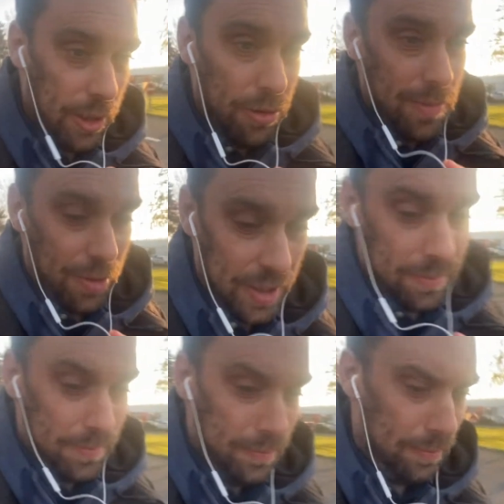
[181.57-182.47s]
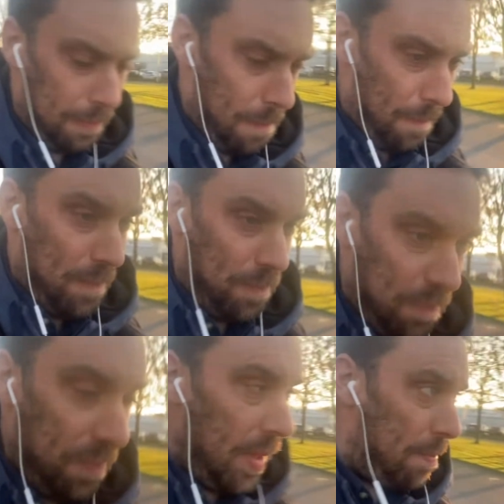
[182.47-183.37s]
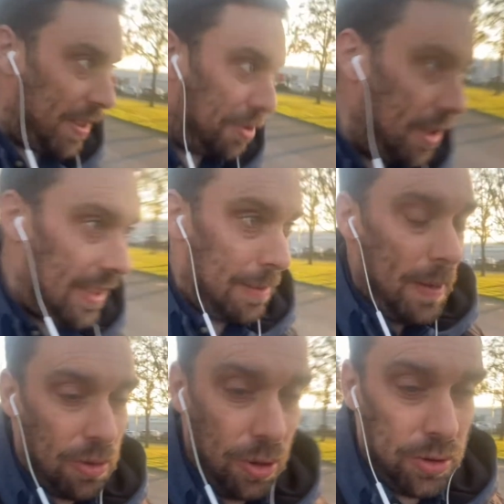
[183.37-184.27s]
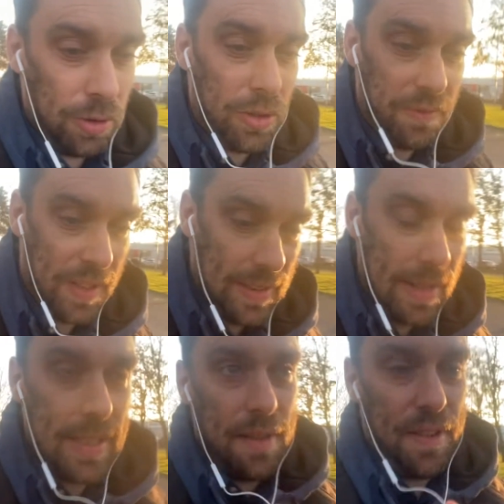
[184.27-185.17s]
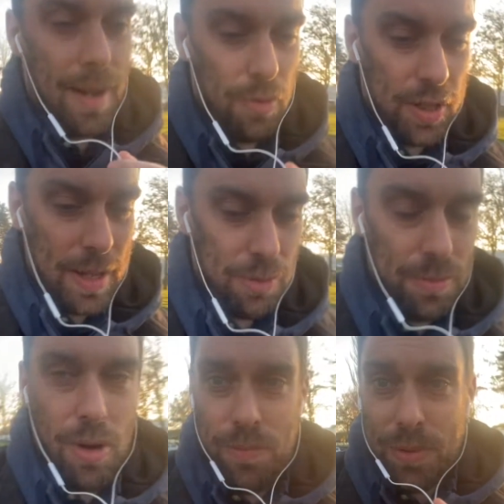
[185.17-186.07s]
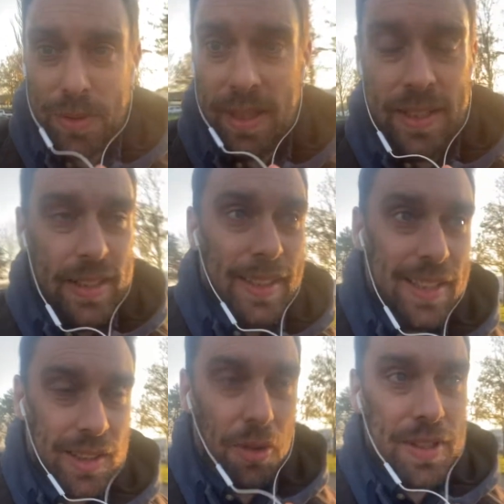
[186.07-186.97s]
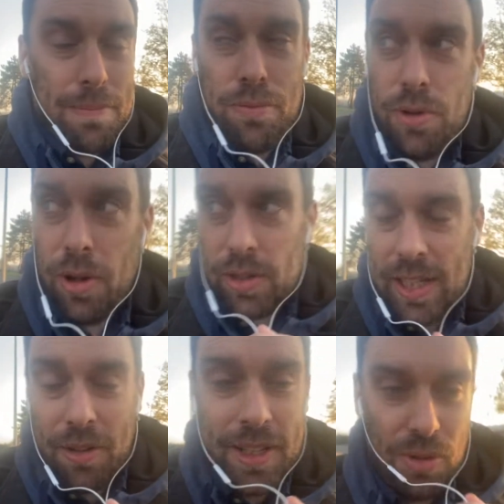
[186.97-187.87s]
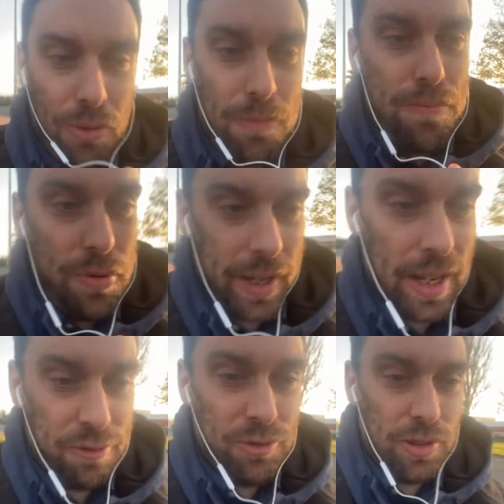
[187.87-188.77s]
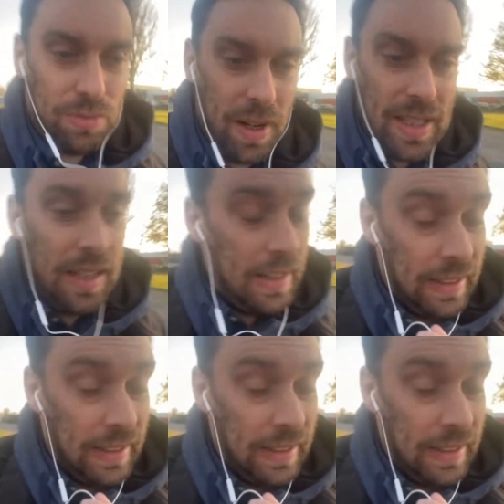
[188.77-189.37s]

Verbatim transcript: recommandé. Parce qu'ils espèrent que le temps que tu fasses ça, ça va faire un mois d'abonnement en plus. Quand tu n'es plus leur client, ils en ont plus rien à foutre de toi. Ils,